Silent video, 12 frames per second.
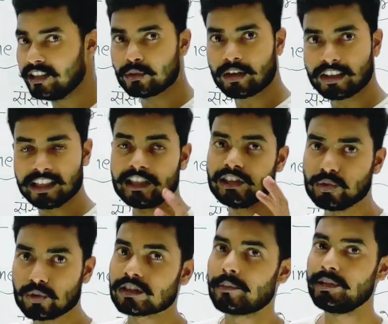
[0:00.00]
जी ट्वेंटी की
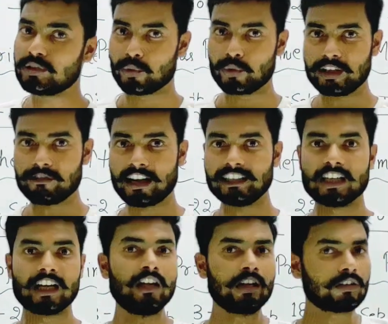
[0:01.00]
जो समिट होने वाली
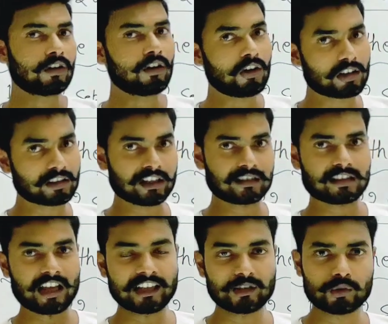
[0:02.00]
है 9 और 10
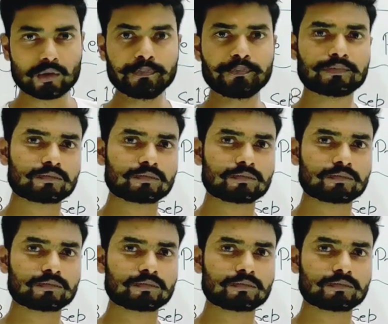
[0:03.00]
तारीख को